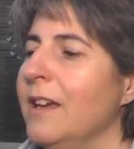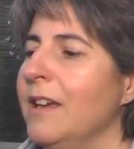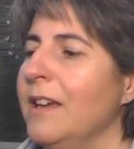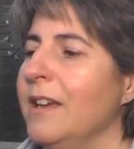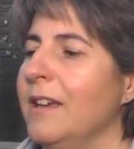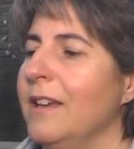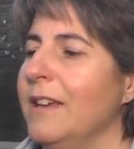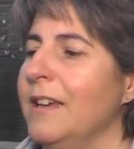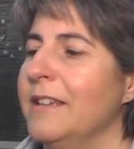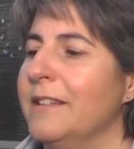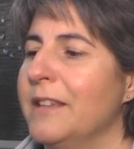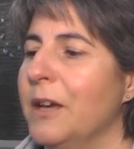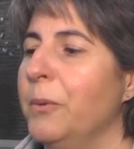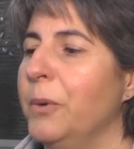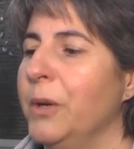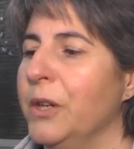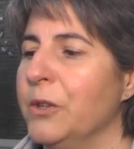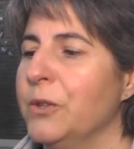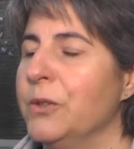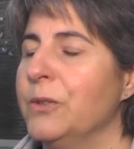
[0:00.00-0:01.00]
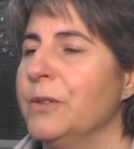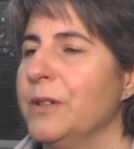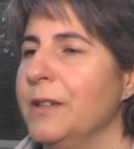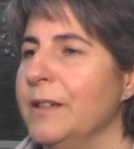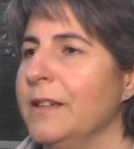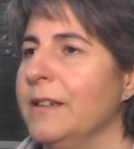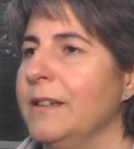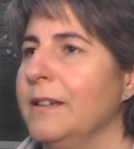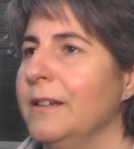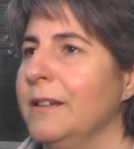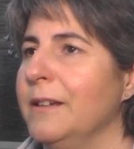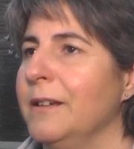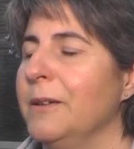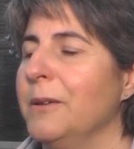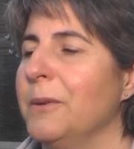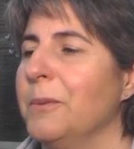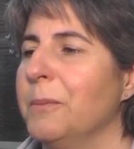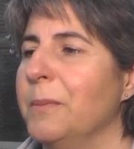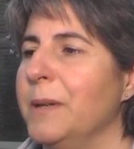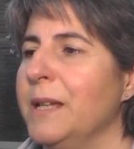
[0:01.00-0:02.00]
eh, está bueno
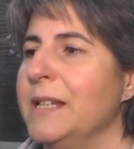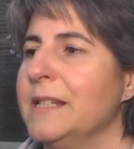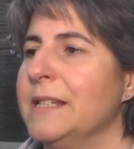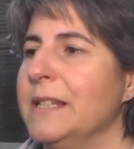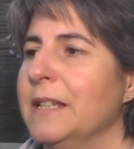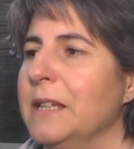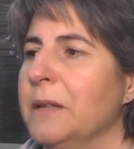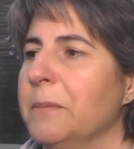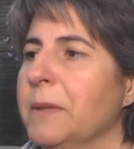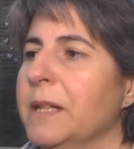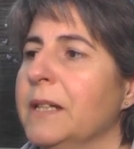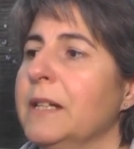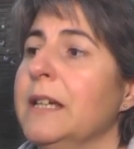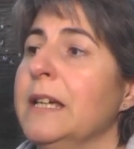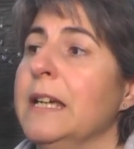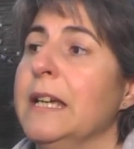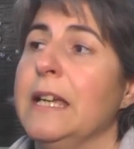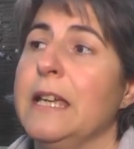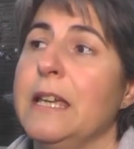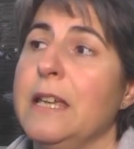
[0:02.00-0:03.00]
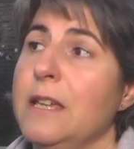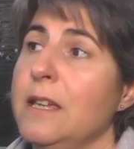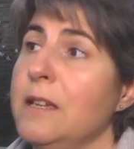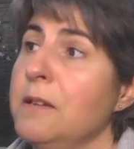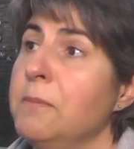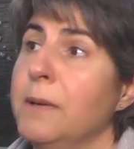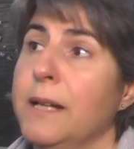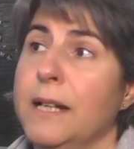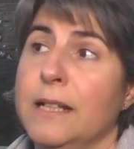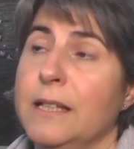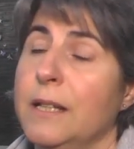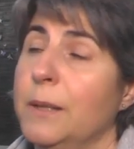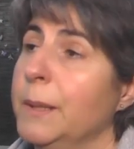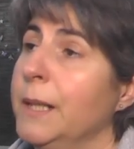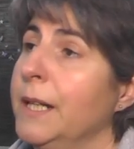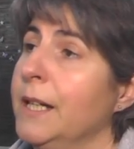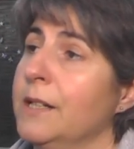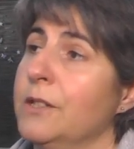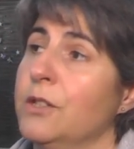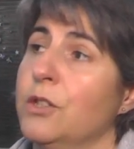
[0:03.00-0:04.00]
eh, ver ese tema. Y van a
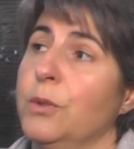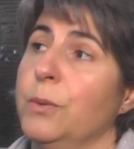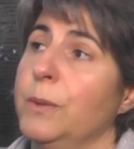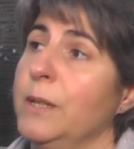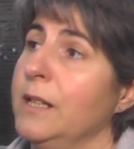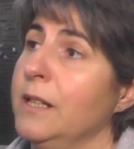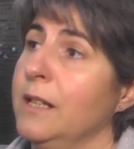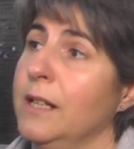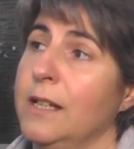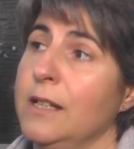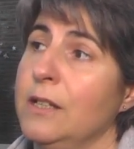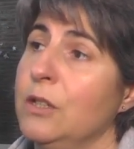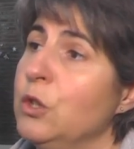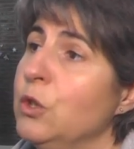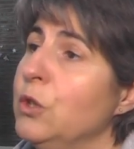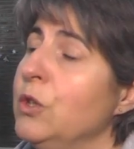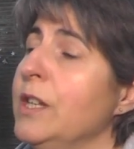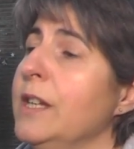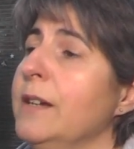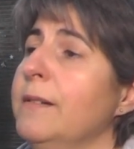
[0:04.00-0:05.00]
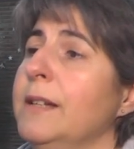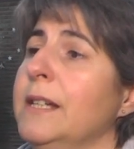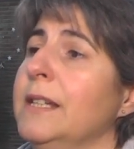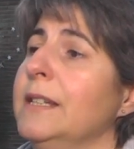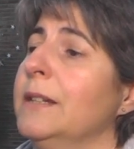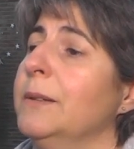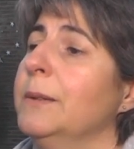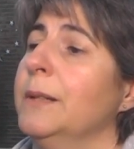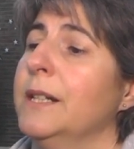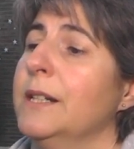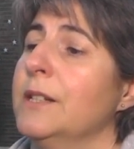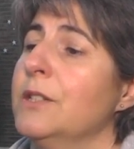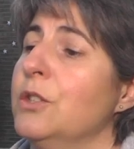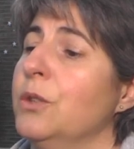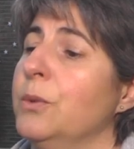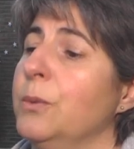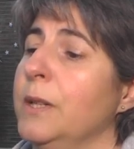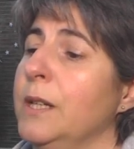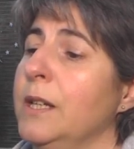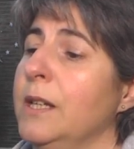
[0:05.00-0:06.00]
trabajar sobre la historia, van a trabajar
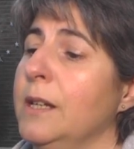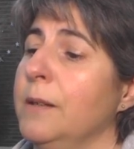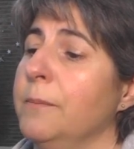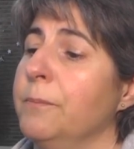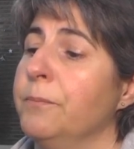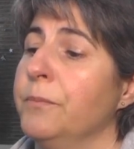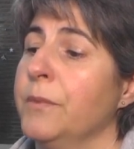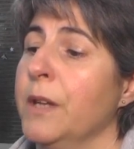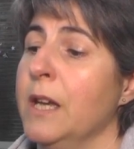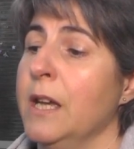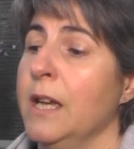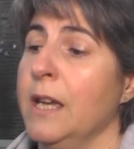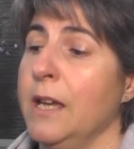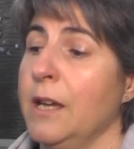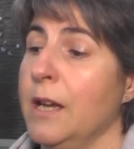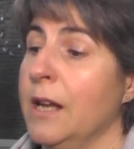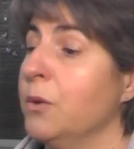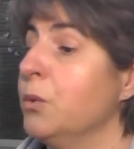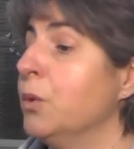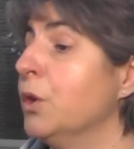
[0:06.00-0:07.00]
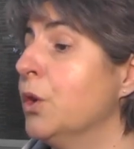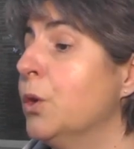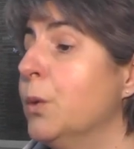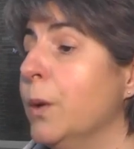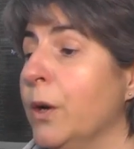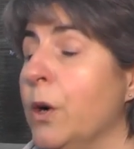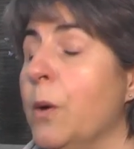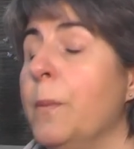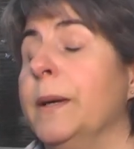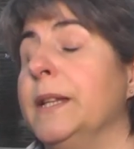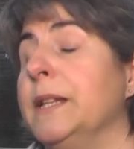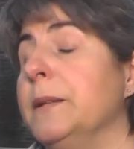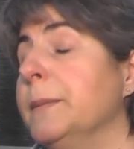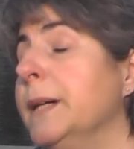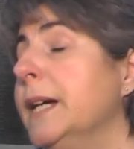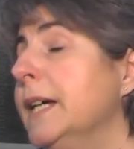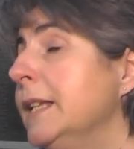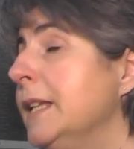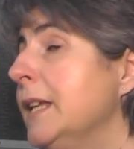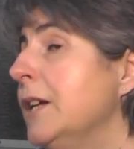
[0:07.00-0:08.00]
sobre algunos juegos
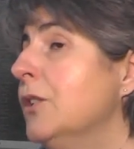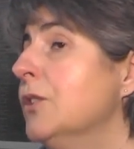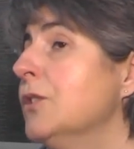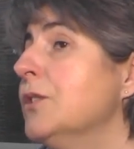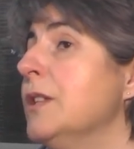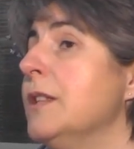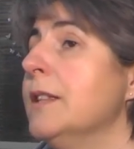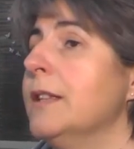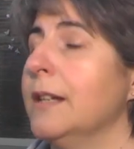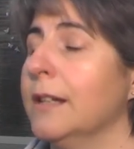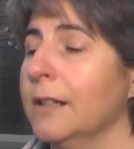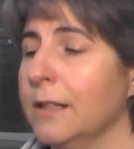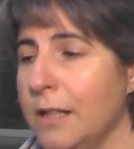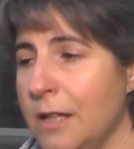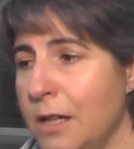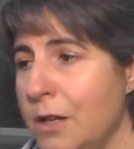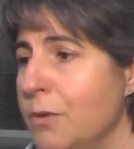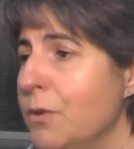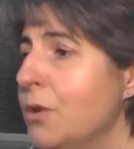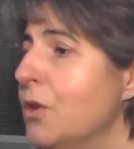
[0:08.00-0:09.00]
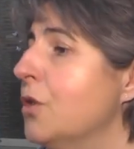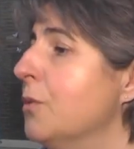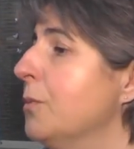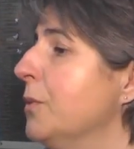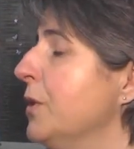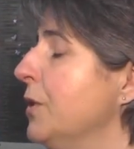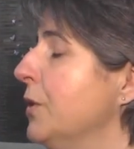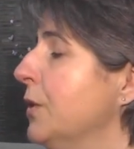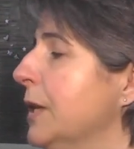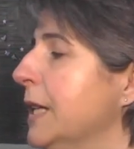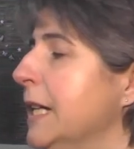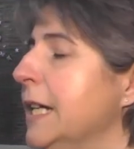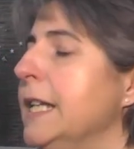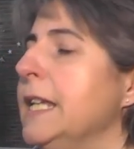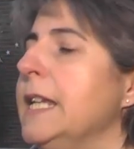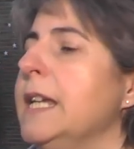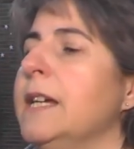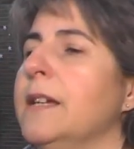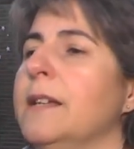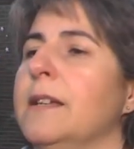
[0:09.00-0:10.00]
matemáticos, interactivos, como dijo
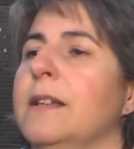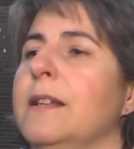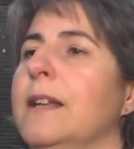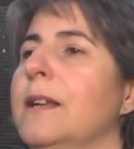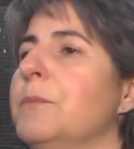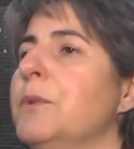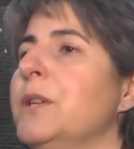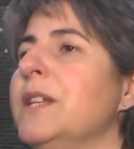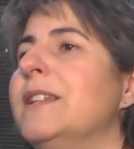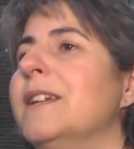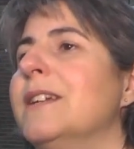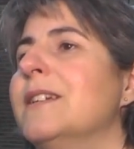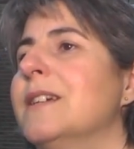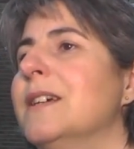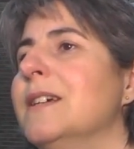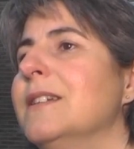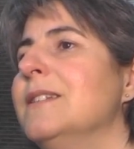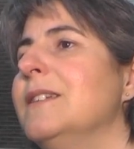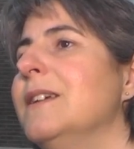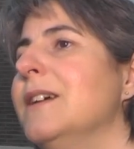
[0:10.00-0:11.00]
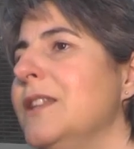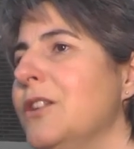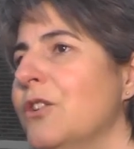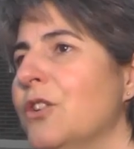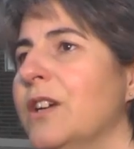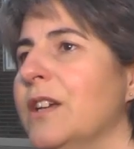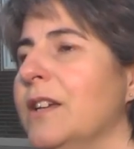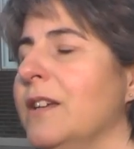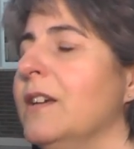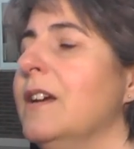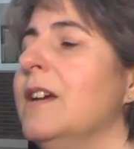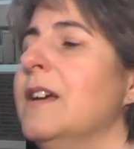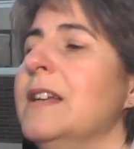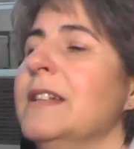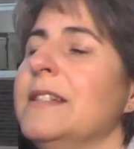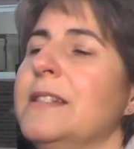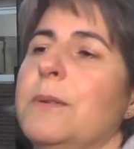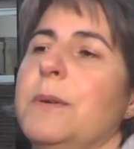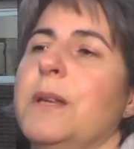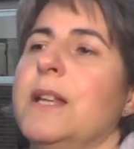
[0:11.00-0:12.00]
Dani, que la muestra ya hace años que
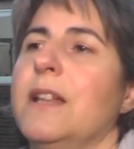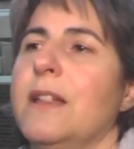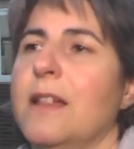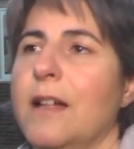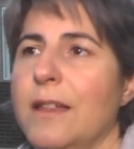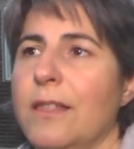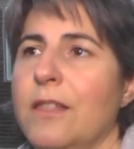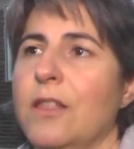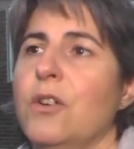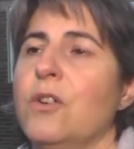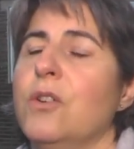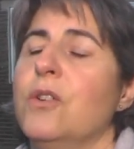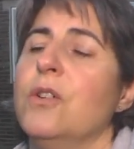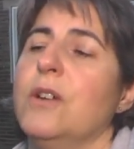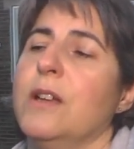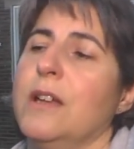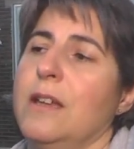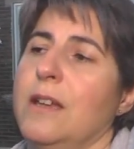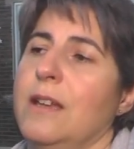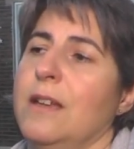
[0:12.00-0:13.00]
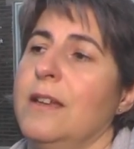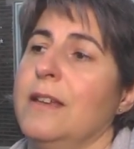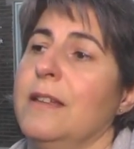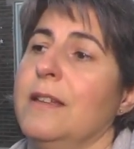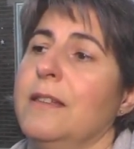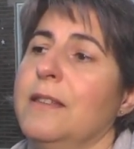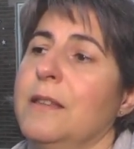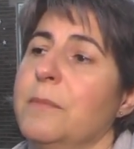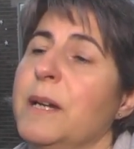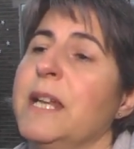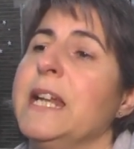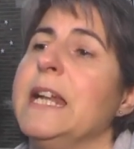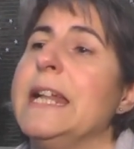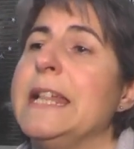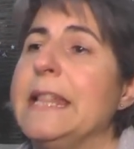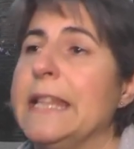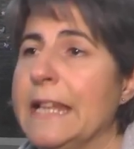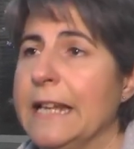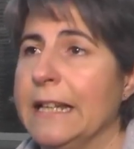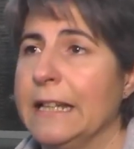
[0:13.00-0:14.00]
se viene dando de
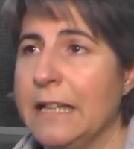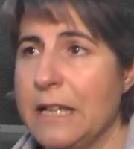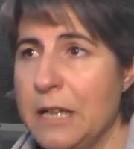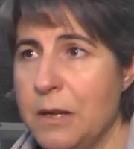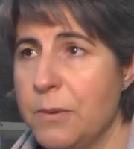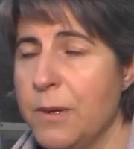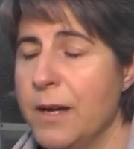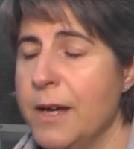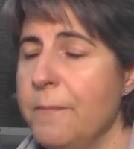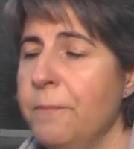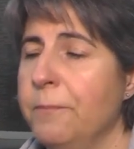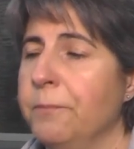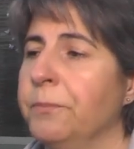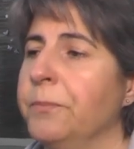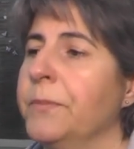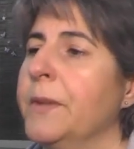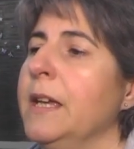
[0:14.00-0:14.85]
manera interactiva.